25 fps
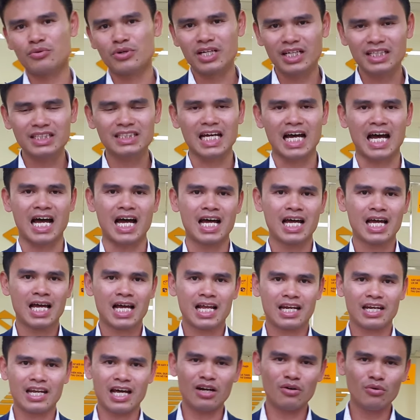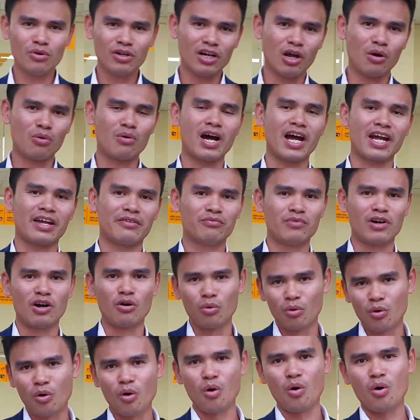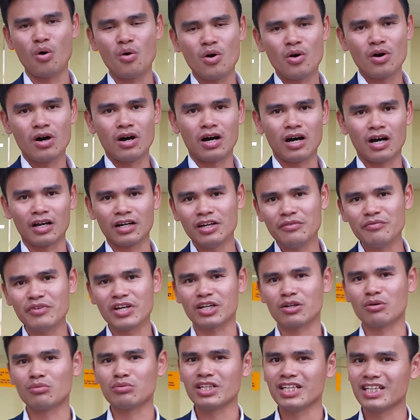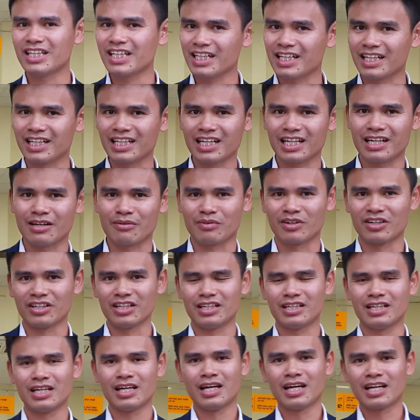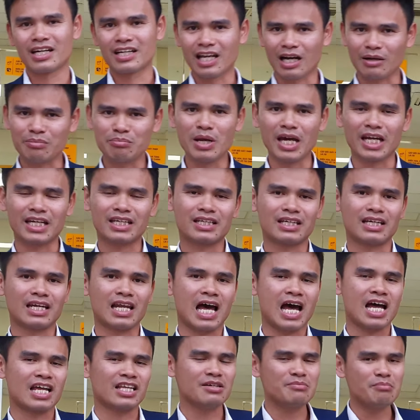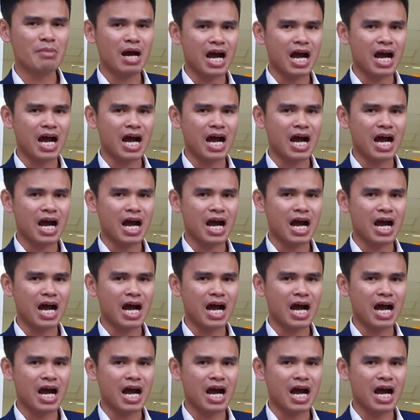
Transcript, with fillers: quý khán giả đã luôn đồng hành và ủng hộ đơn vị công ty thiết kế nhà đẹp Green. Đặc biệt là những